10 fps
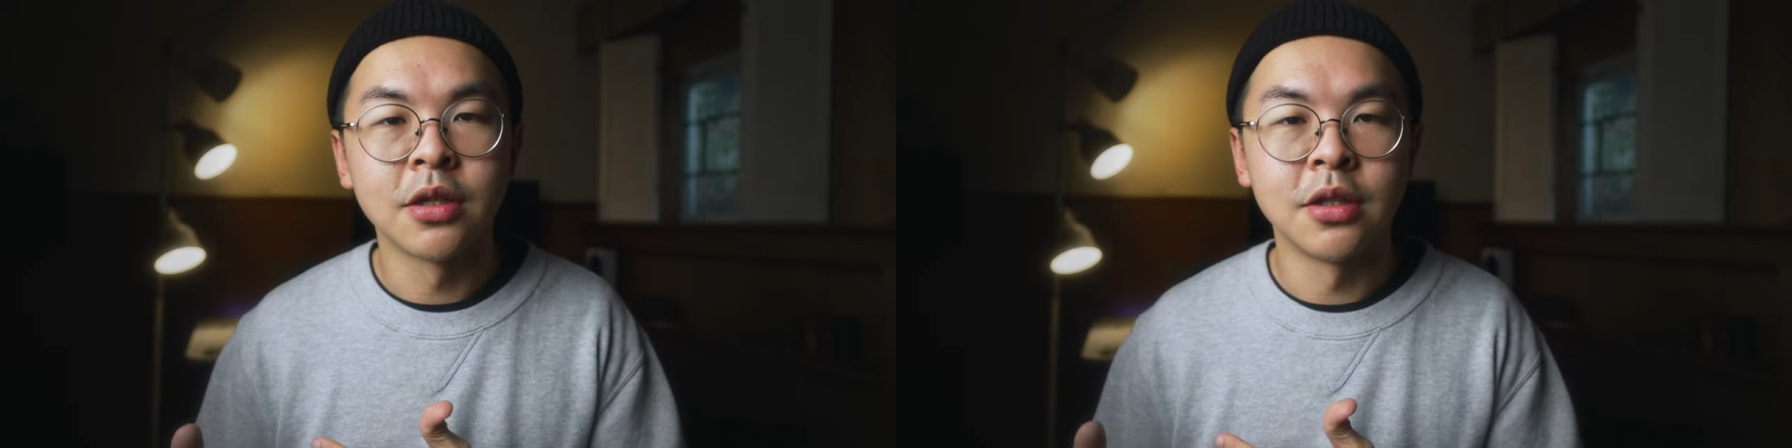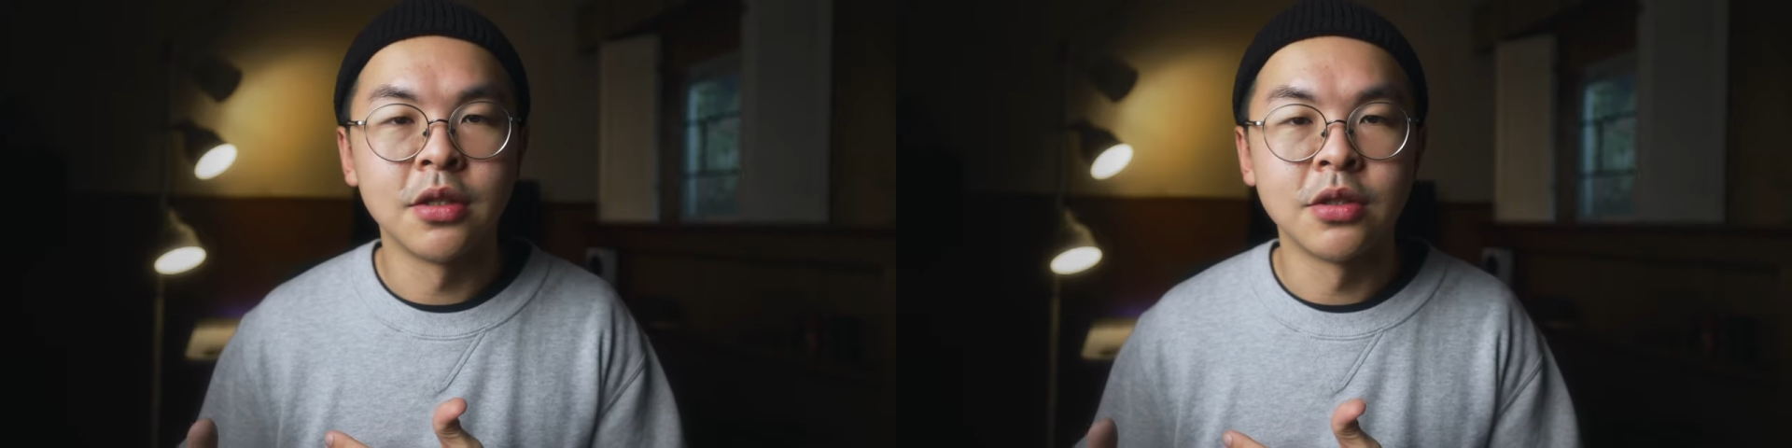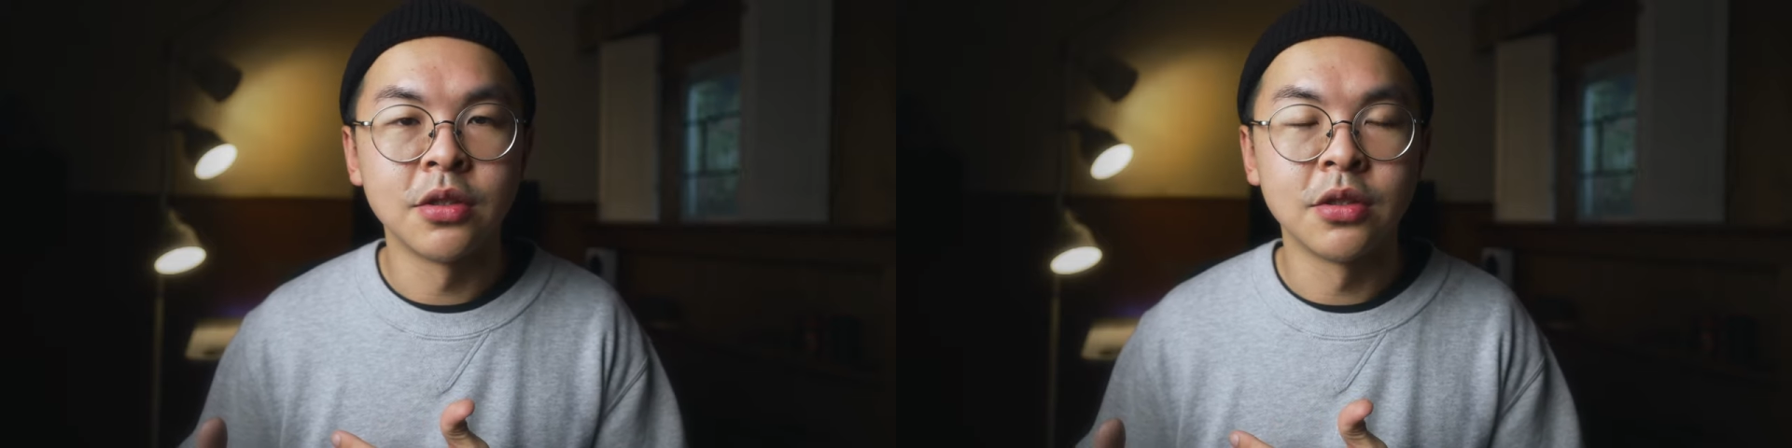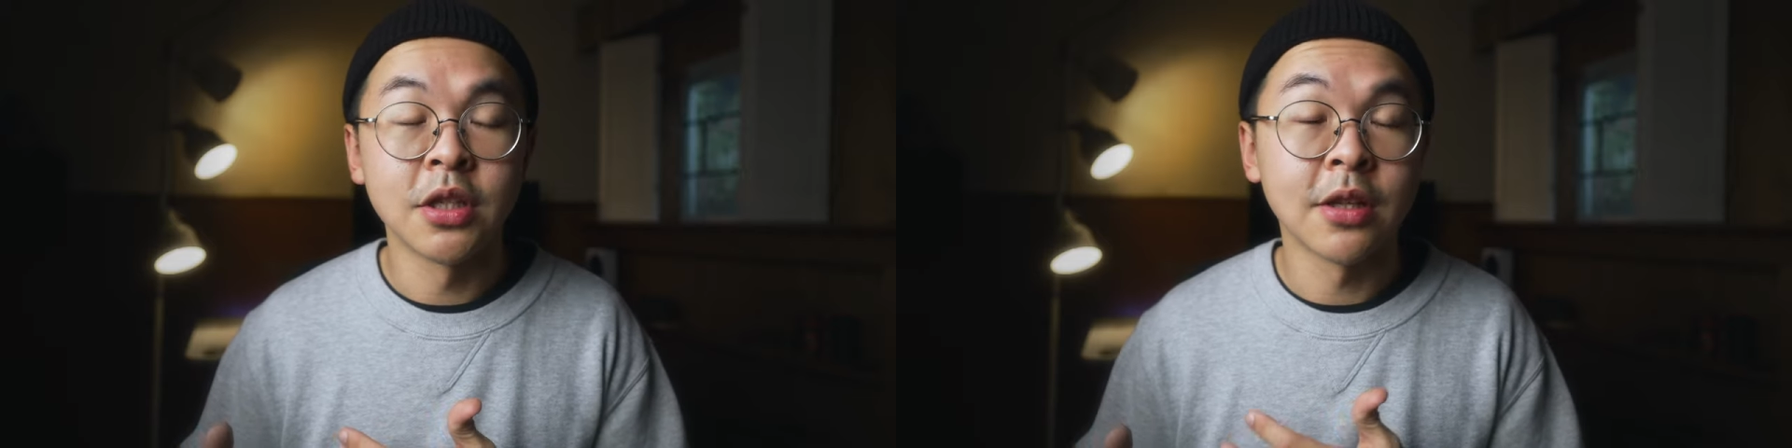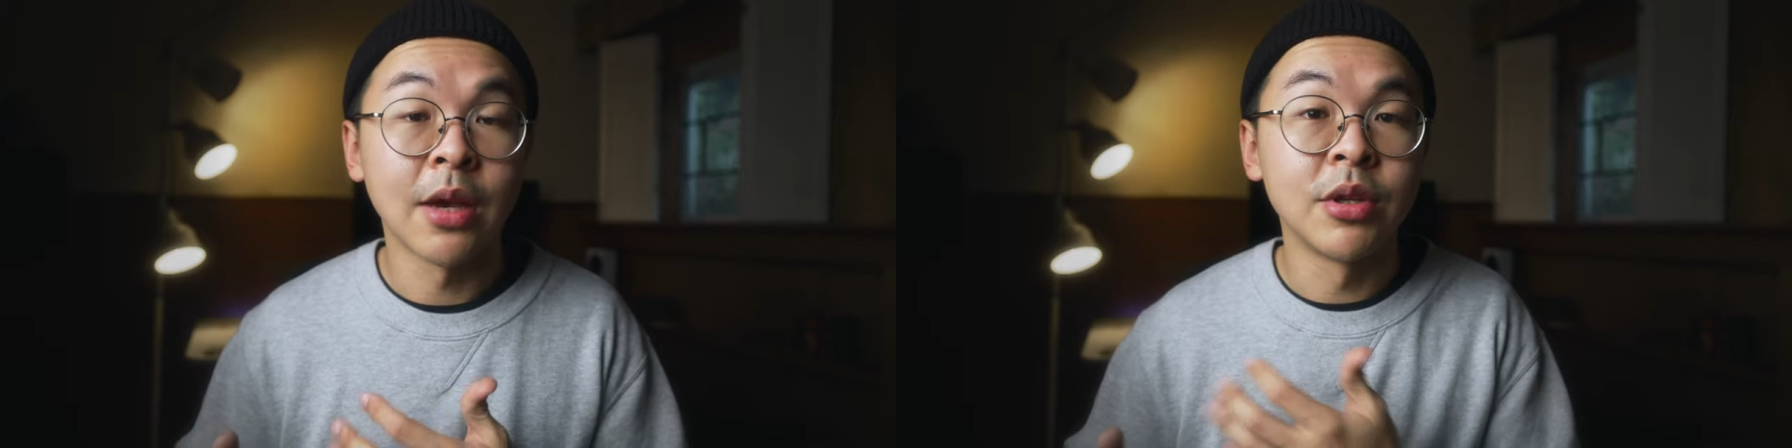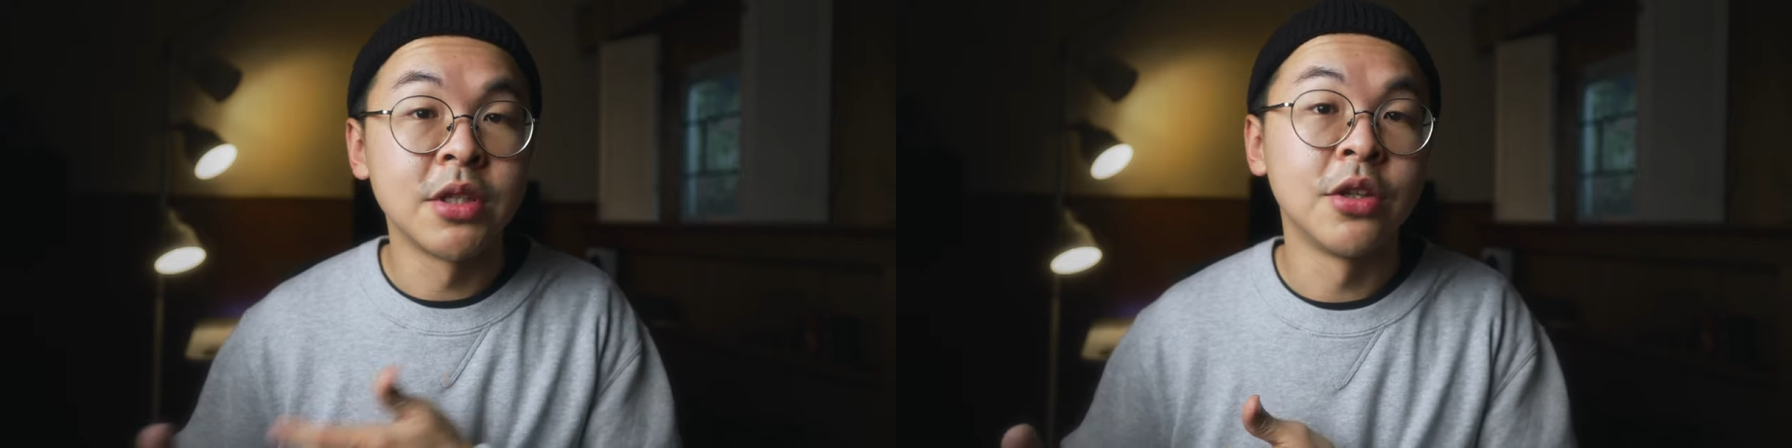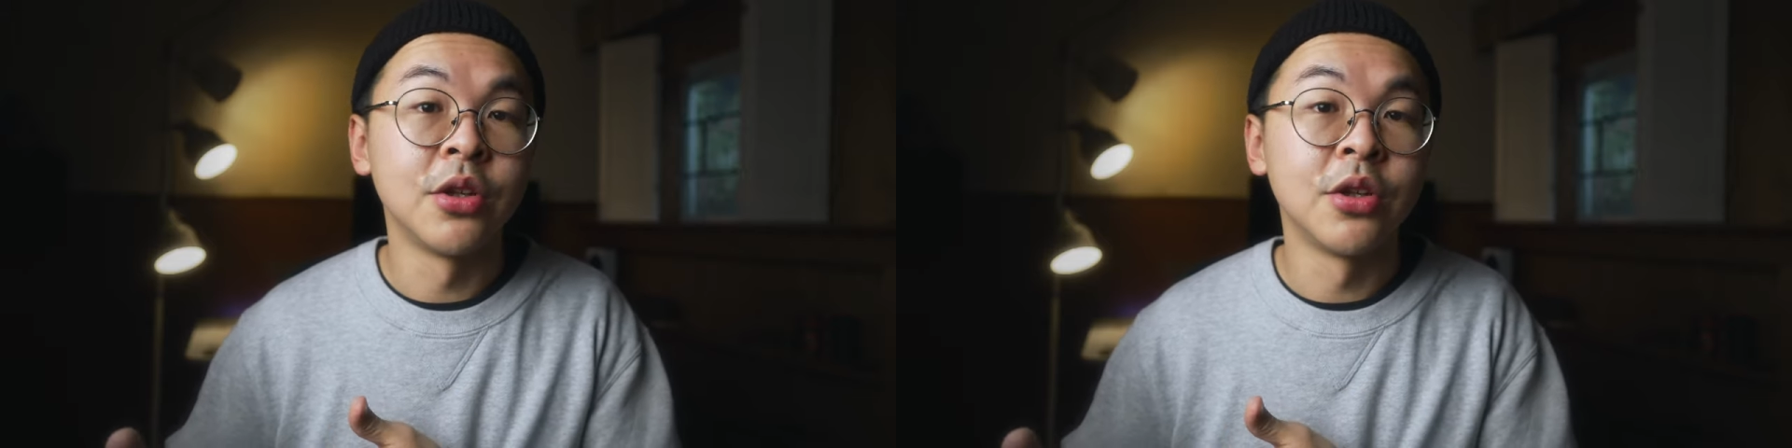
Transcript: 可能是像台北街